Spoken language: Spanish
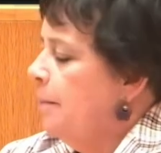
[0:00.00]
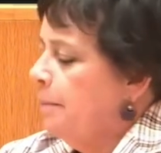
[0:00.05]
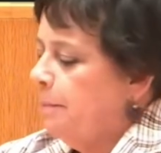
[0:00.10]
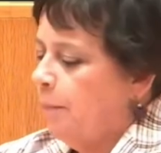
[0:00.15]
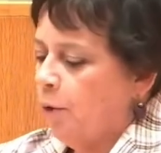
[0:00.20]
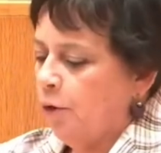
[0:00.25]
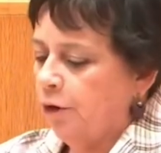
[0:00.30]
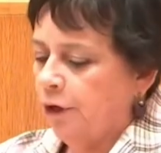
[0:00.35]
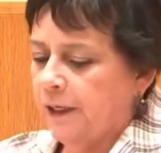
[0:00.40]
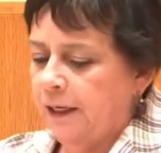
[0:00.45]

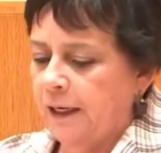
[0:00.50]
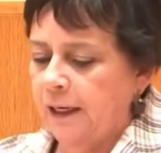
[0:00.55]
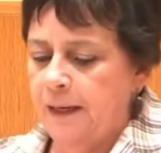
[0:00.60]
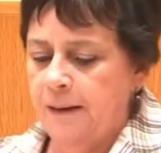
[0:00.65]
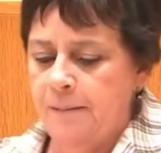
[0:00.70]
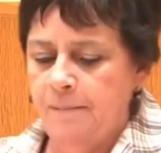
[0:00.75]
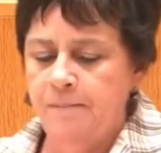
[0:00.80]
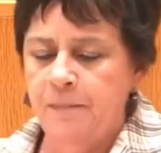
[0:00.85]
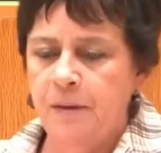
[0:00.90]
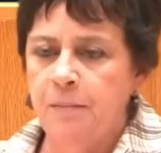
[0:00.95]

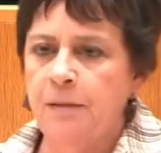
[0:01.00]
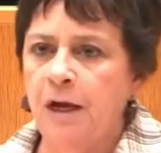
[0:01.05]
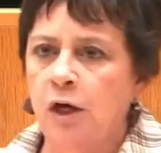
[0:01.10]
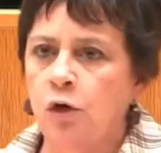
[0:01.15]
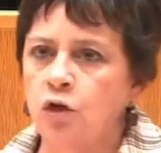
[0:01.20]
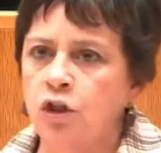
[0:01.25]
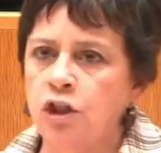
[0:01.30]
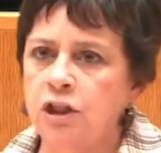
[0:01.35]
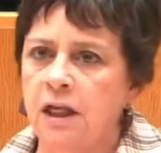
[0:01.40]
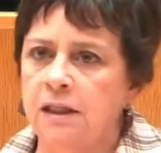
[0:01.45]
porque me
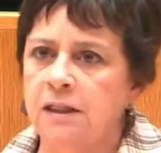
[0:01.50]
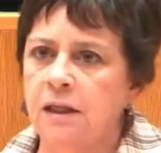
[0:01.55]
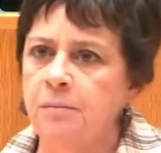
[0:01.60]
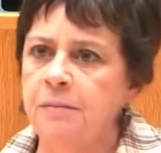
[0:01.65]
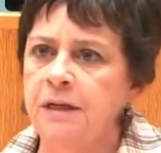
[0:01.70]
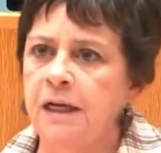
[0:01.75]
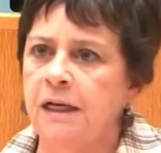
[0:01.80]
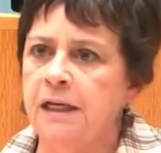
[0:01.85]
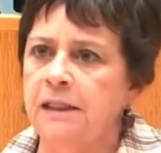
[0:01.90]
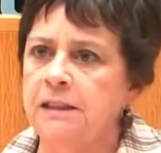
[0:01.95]
consta
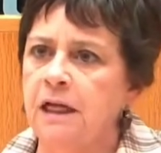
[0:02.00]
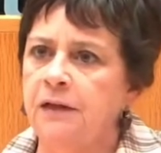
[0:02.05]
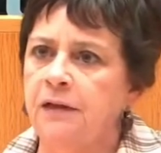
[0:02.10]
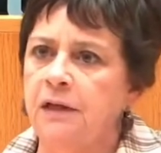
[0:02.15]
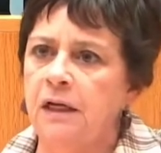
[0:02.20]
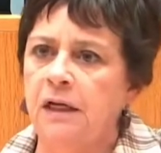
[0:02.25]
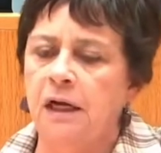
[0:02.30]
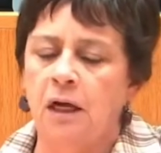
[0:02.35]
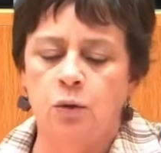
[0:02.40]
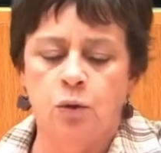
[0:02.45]
también que se ha
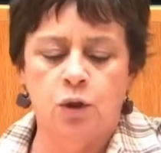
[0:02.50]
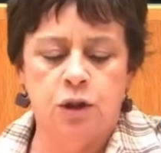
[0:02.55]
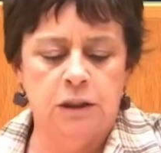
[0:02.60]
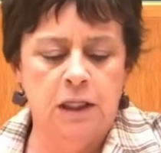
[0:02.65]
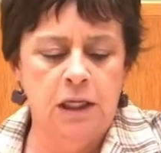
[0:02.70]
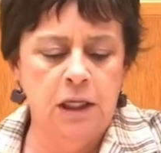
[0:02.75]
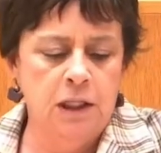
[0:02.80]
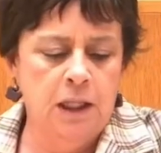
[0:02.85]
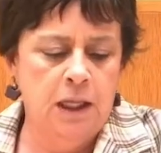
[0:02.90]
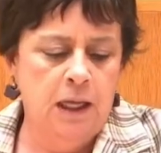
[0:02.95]
dedicado
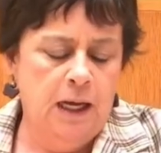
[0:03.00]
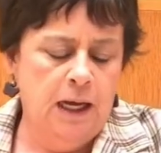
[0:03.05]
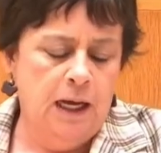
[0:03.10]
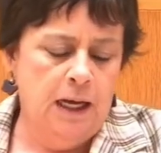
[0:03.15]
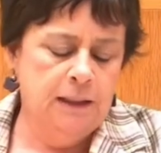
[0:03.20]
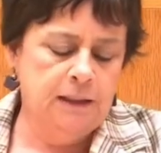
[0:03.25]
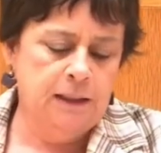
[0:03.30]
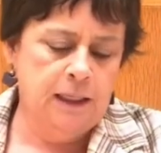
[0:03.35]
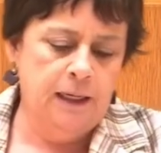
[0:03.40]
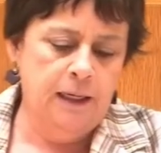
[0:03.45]
usted
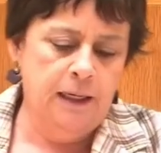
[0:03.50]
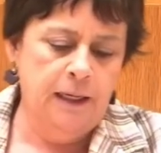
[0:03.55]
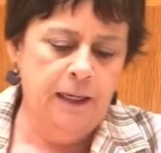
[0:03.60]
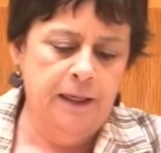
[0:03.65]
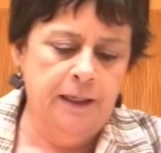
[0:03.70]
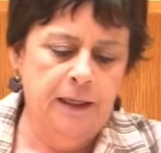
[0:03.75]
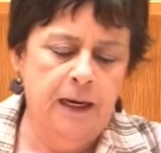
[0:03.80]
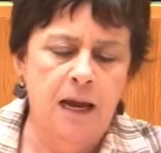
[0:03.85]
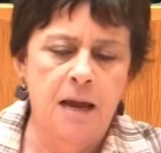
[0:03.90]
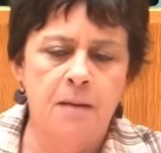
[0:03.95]
a
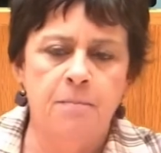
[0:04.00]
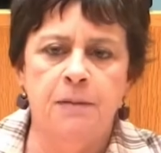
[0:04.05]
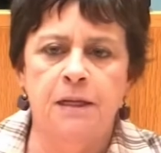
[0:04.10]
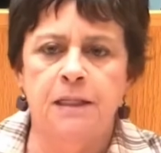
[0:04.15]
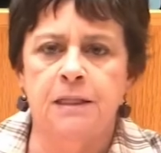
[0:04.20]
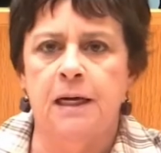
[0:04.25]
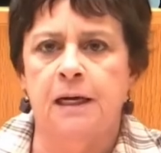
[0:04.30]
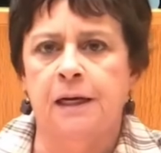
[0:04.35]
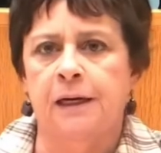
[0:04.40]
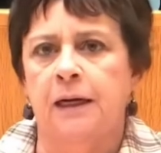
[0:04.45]
traer, a
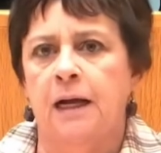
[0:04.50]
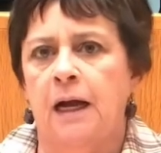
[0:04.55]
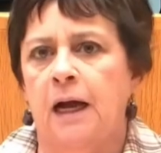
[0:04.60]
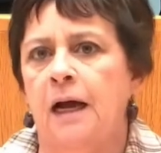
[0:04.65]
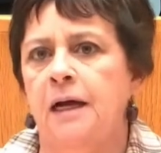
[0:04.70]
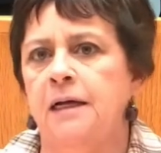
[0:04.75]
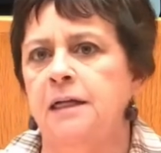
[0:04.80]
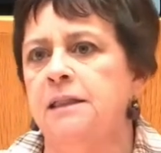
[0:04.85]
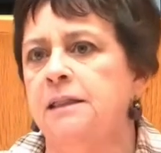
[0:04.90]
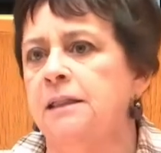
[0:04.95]
invitar
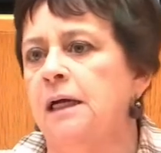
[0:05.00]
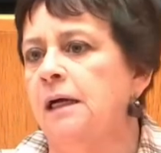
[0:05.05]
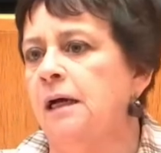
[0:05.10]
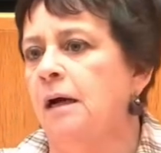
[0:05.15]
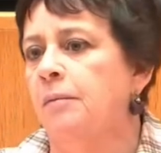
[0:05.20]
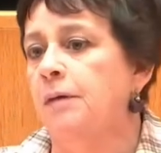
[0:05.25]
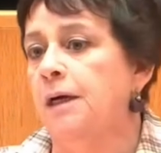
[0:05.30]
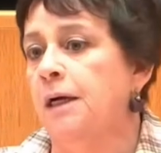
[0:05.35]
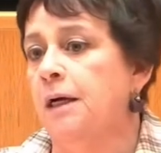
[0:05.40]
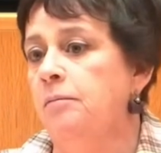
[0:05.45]
a esta
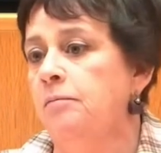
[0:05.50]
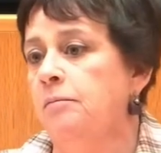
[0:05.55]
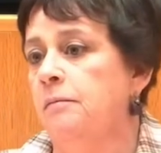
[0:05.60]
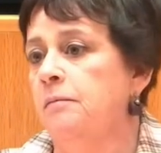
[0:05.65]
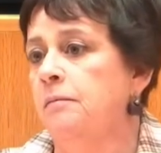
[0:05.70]
Cámara